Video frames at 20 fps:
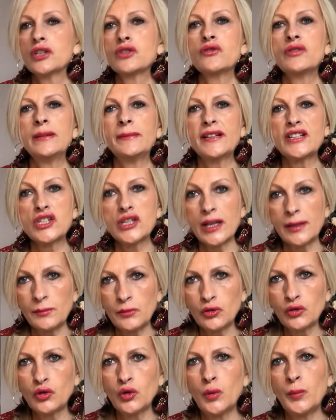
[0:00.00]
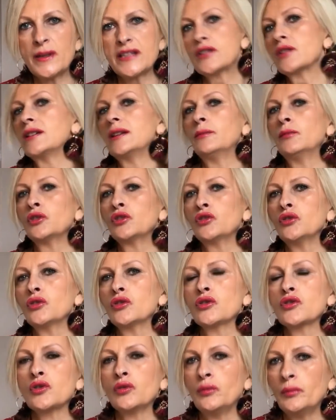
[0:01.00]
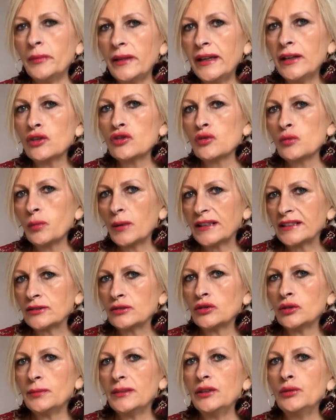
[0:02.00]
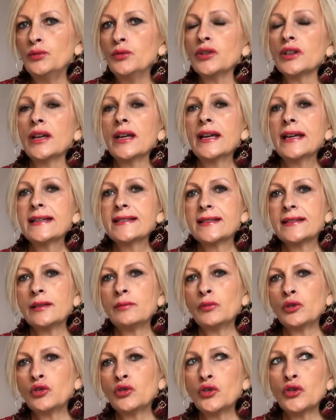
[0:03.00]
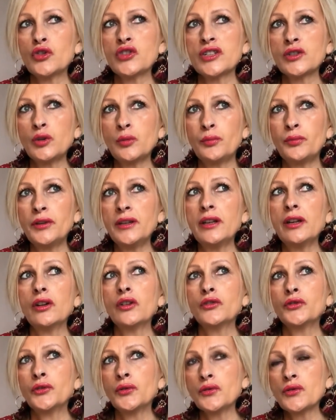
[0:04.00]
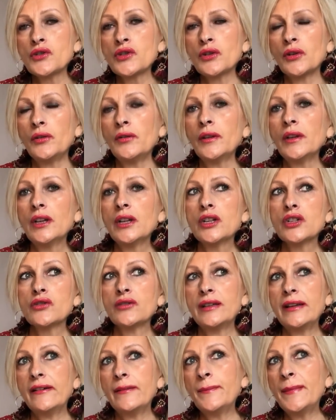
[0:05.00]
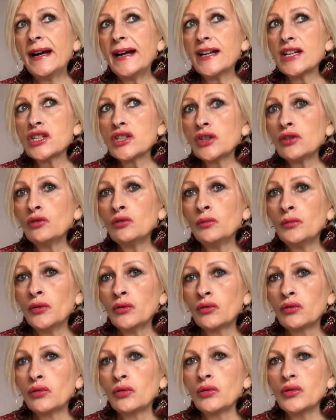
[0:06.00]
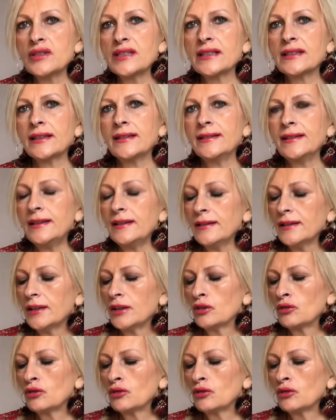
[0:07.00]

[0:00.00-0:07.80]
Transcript: Je voulais m'acheter un manteau parce que les manteaux que je mets, que je vous présente dans mes looks, c'est des manteaux que j'ai depuis deux ans. Je n'avais pas racheté de manteau cette année.